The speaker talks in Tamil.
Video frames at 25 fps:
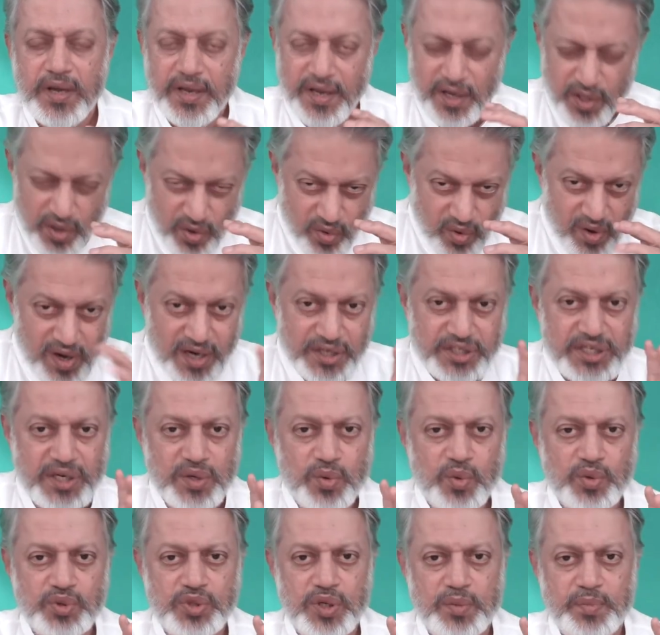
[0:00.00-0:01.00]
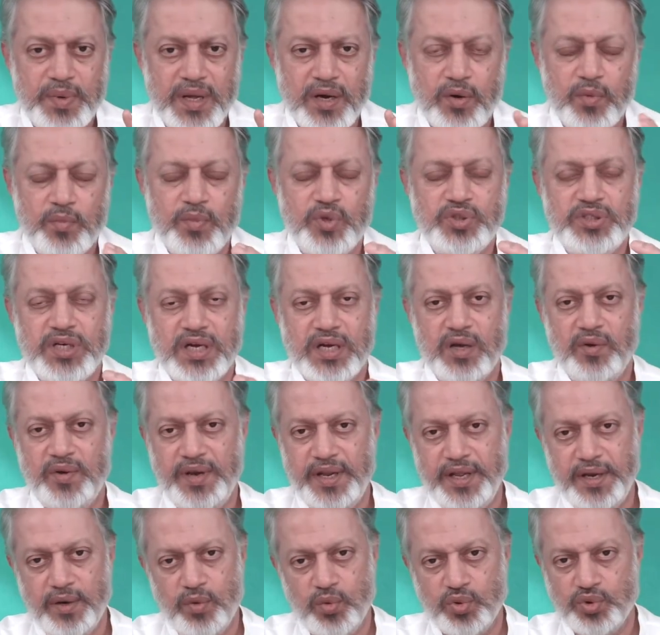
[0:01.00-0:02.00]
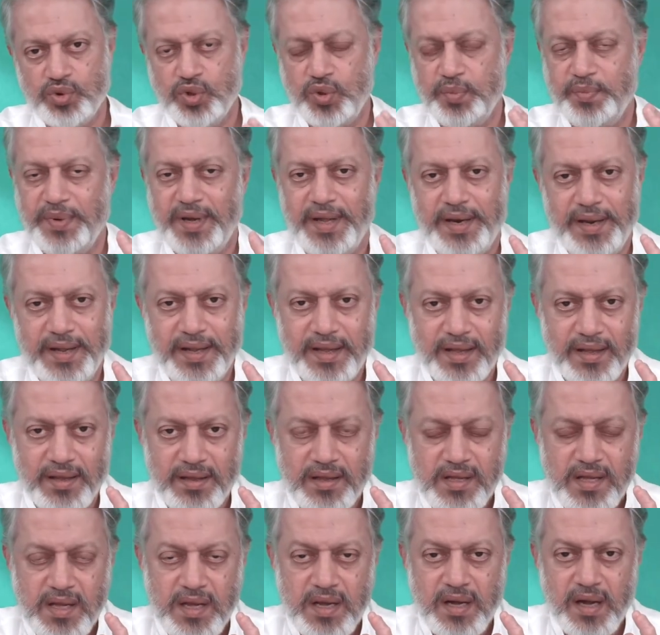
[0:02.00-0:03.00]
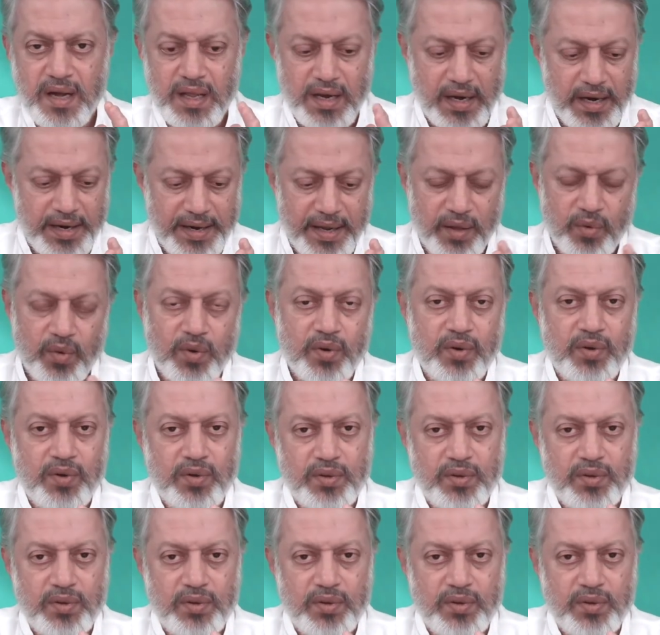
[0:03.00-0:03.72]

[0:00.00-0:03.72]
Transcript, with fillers: ஏதோ ஒரு லட்சியம் கொடுத்துருப்பாரு மூச்ச கவனின்னு கொடுத்துருப்பாரு இல்லாட்டி ஒரு